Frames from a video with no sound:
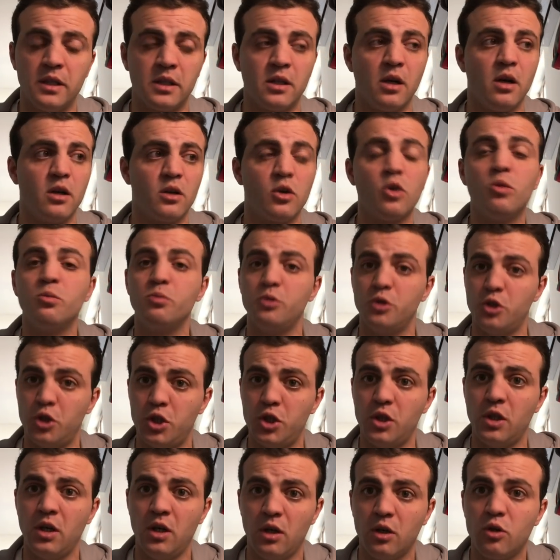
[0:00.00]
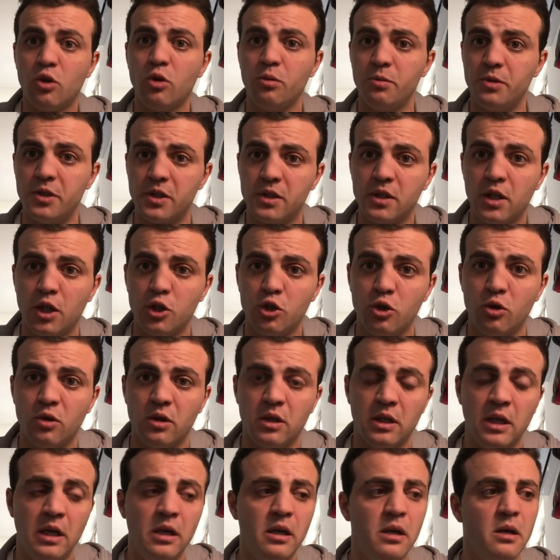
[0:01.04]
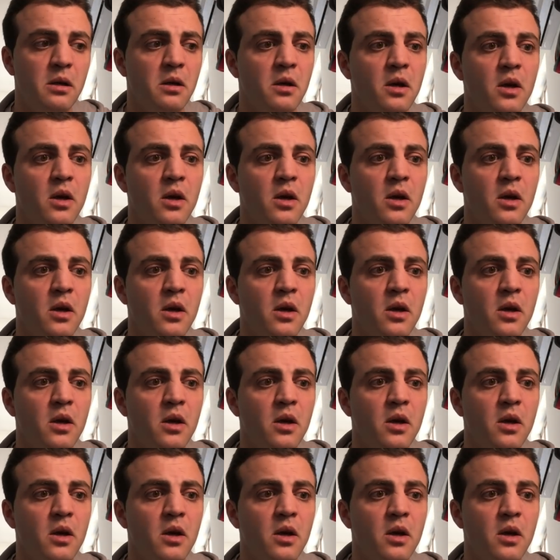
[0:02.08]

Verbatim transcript: Это огромнейший, огромнейший скачок, да?